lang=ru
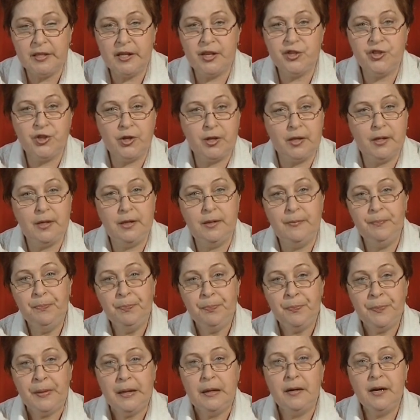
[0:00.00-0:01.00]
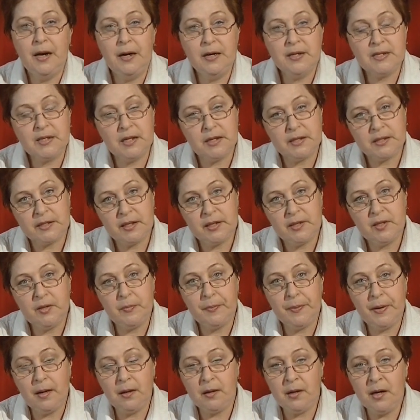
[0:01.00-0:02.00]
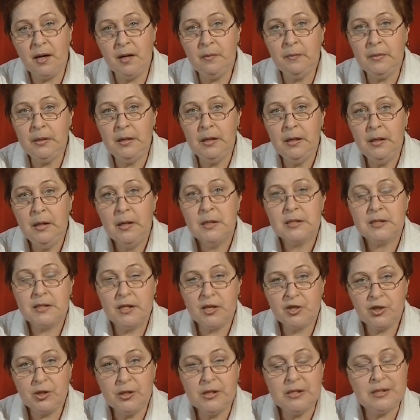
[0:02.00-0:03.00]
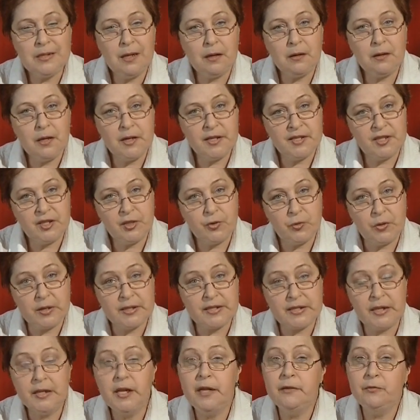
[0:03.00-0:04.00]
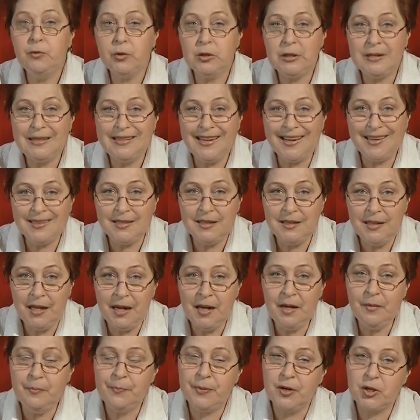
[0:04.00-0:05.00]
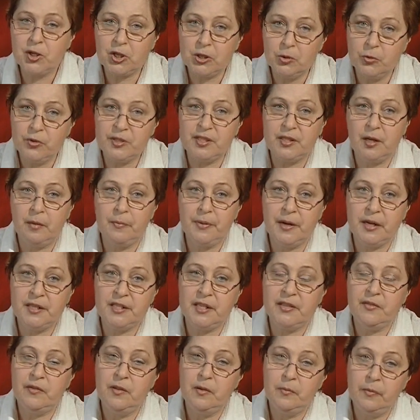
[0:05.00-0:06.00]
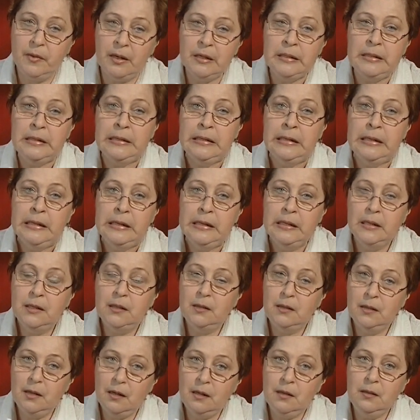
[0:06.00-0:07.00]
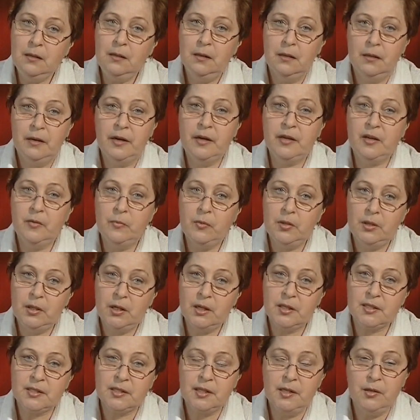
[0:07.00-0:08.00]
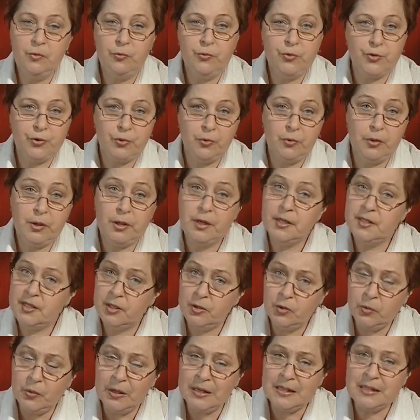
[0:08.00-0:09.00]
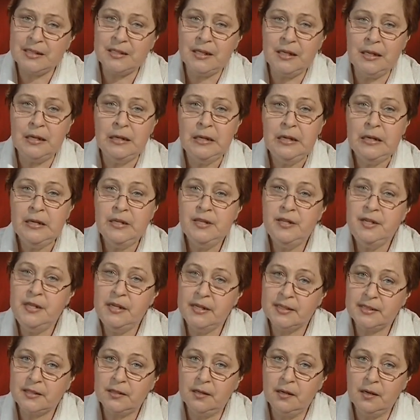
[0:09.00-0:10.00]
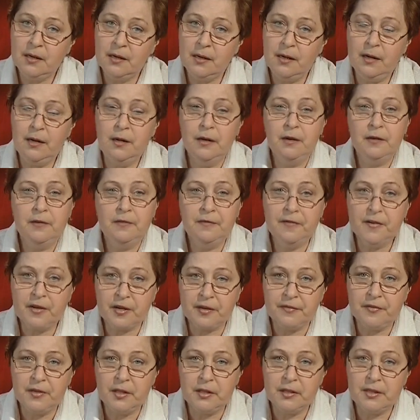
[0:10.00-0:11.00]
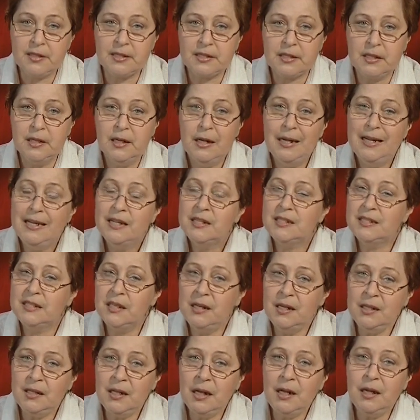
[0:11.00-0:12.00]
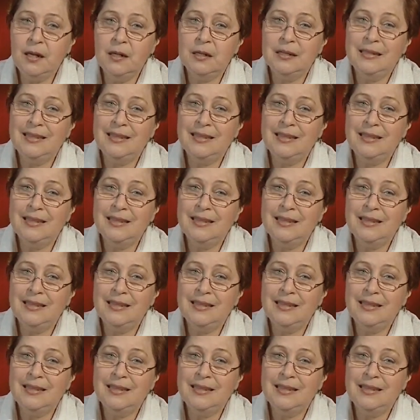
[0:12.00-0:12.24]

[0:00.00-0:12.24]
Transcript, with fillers: начала реализации этой программы сложилась такая ситуация. И вот тогда пришлось обратить внимание на рекомендации ученых. И ситуация несколько выровнялась. Целина